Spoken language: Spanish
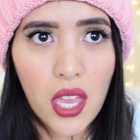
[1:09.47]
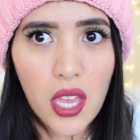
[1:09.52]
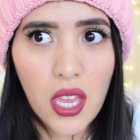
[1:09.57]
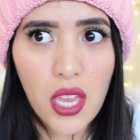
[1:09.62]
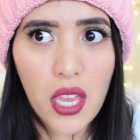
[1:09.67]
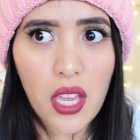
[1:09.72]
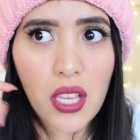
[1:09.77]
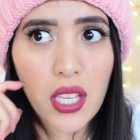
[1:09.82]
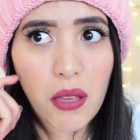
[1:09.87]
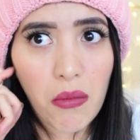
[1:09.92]

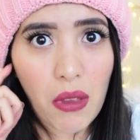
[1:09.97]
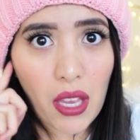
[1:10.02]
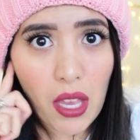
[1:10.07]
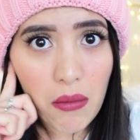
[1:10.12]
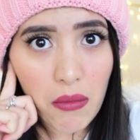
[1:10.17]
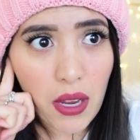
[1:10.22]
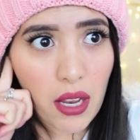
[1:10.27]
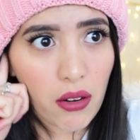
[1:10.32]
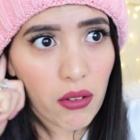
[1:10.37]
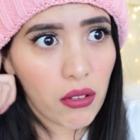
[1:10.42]
y se me
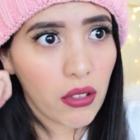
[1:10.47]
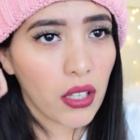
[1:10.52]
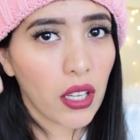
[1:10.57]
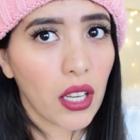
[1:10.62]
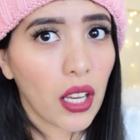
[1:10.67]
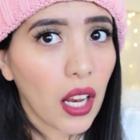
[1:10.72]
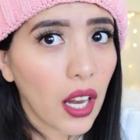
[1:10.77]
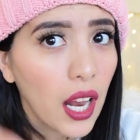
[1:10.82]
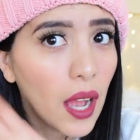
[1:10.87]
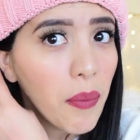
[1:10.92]
quemaron
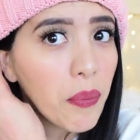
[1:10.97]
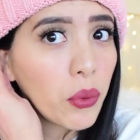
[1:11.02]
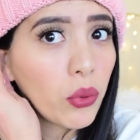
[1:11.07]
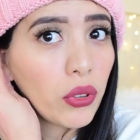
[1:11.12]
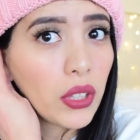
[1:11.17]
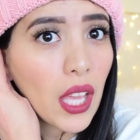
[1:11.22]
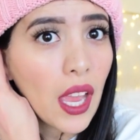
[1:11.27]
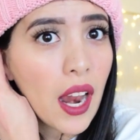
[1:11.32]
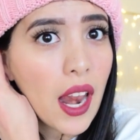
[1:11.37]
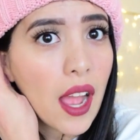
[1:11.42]
las
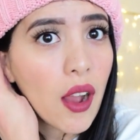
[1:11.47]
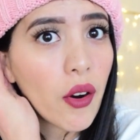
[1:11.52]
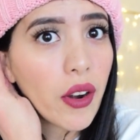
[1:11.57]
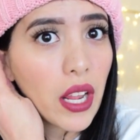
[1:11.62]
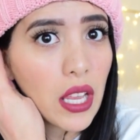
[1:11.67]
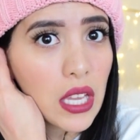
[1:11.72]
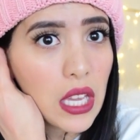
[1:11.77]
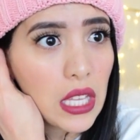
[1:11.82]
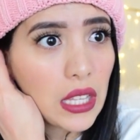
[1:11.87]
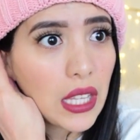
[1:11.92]
puntas de las
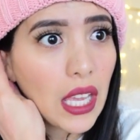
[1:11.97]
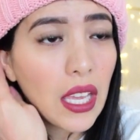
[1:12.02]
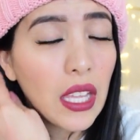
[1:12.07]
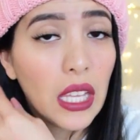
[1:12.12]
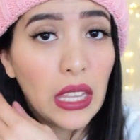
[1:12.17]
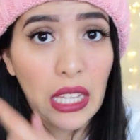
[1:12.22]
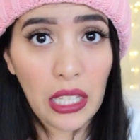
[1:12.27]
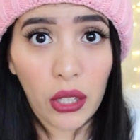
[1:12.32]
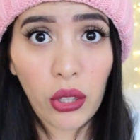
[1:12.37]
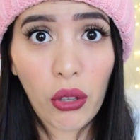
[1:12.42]
orejitas
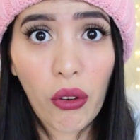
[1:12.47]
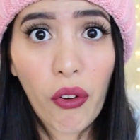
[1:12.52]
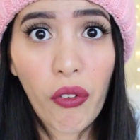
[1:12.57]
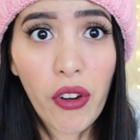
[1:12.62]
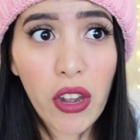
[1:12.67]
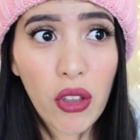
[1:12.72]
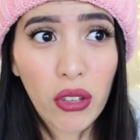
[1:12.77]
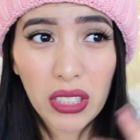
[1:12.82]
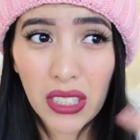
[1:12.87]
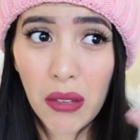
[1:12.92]
de tanto
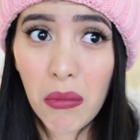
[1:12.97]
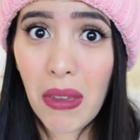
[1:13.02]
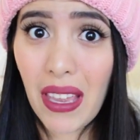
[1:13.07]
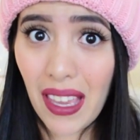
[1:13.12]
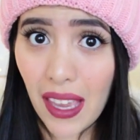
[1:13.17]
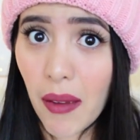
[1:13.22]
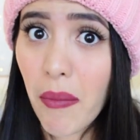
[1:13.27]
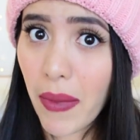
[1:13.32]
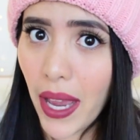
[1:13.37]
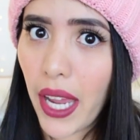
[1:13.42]
frío, se
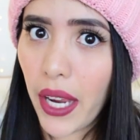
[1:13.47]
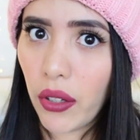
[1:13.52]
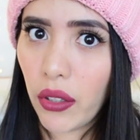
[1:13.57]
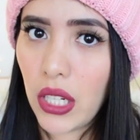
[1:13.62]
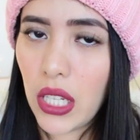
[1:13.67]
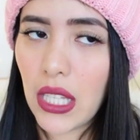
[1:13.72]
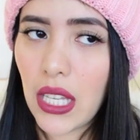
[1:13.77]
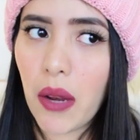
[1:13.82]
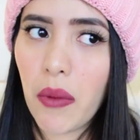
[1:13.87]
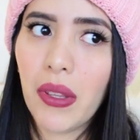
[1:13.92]
me
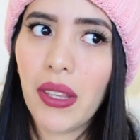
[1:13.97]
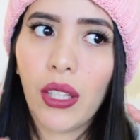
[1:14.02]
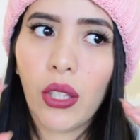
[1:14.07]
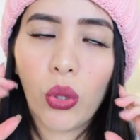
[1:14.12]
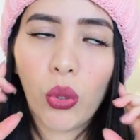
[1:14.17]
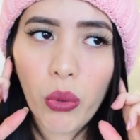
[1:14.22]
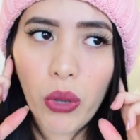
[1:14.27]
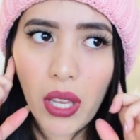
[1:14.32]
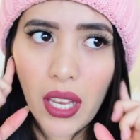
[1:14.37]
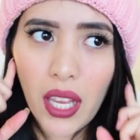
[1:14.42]
quemaron, literalmente
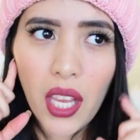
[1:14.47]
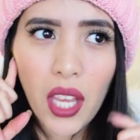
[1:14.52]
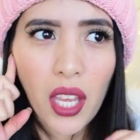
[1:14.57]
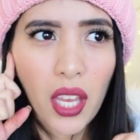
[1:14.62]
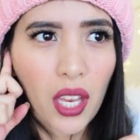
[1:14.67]
estuve